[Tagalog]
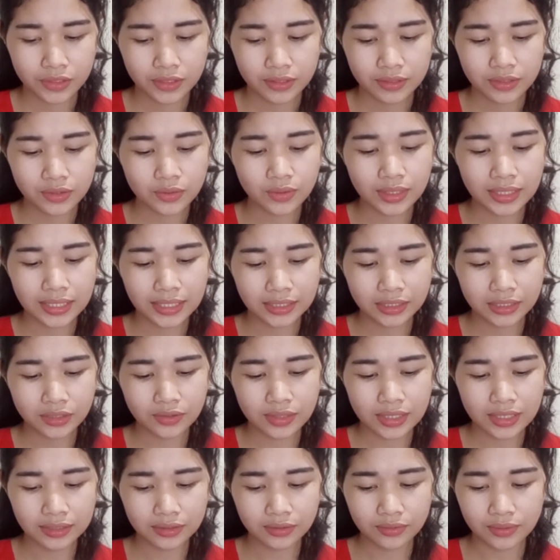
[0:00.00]
So, click nyo
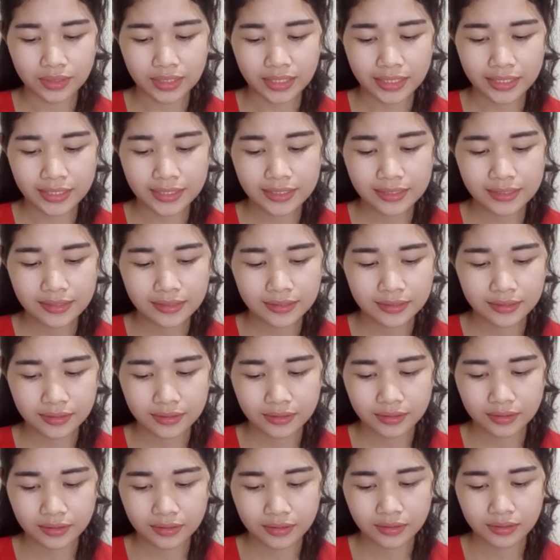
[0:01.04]
lang to guys.
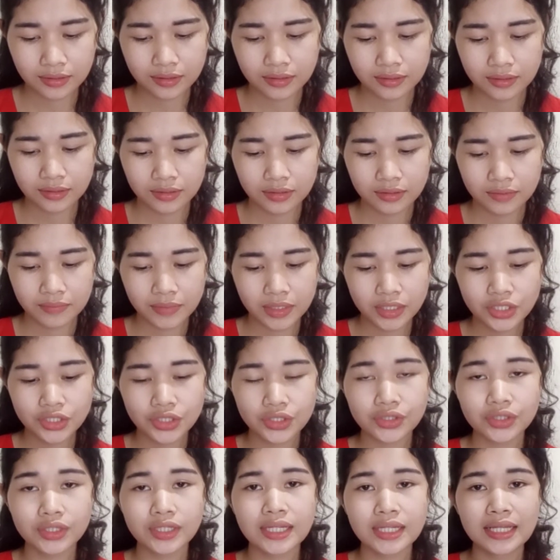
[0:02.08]
Make
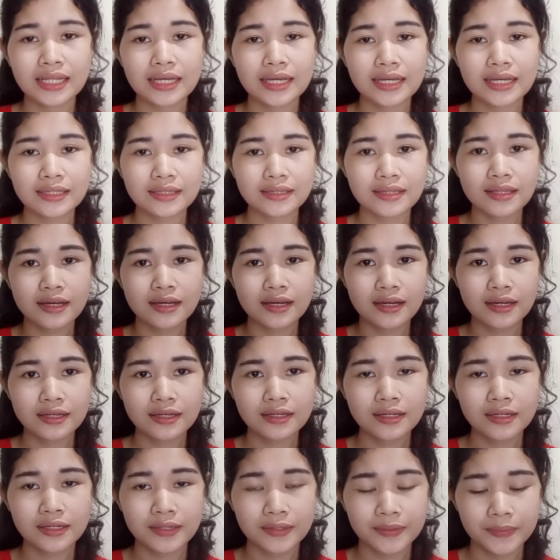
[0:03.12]
sure na lahat na